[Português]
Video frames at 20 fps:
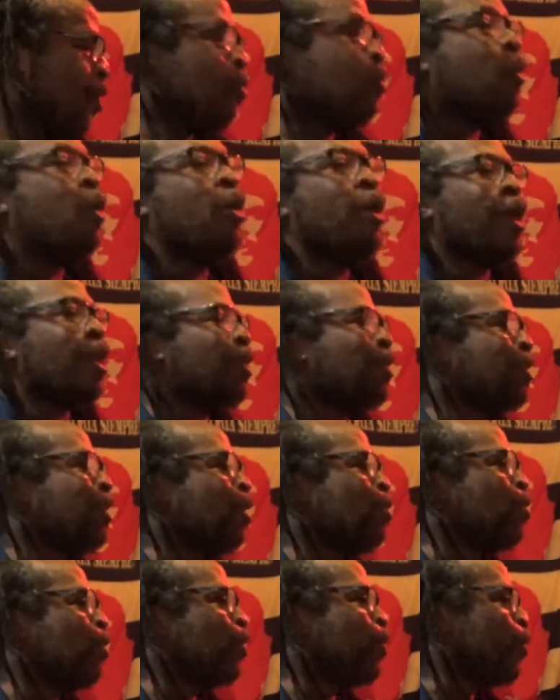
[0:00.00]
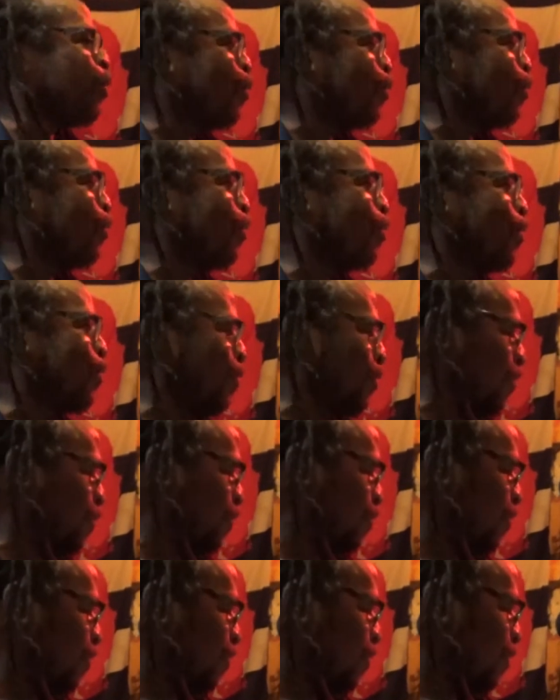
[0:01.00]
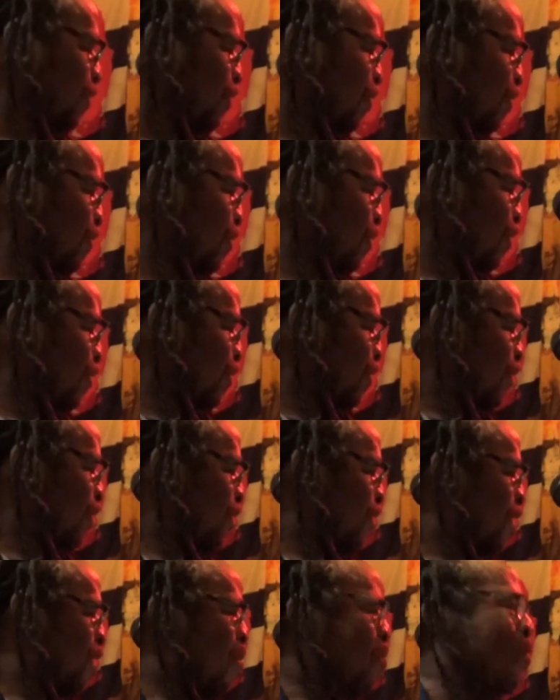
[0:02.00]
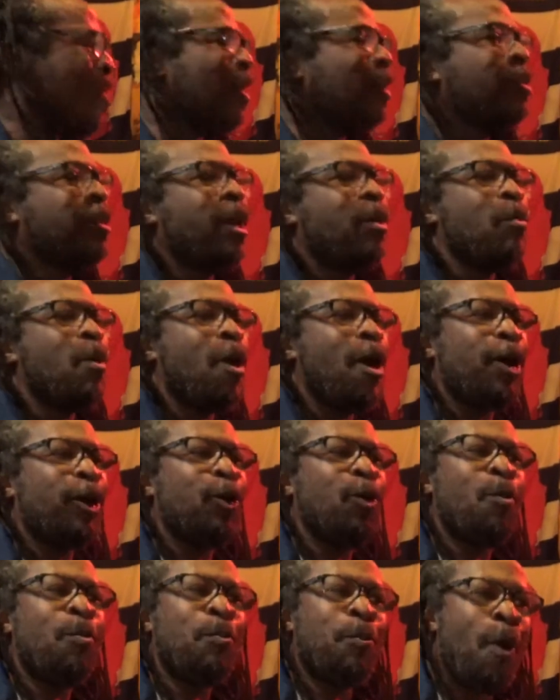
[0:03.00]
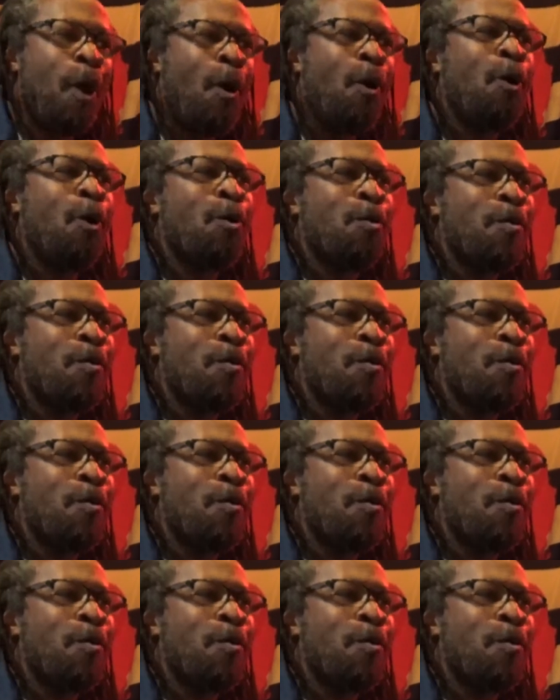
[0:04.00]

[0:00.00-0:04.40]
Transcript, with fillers: porque estamos juntos, mas demore um pouco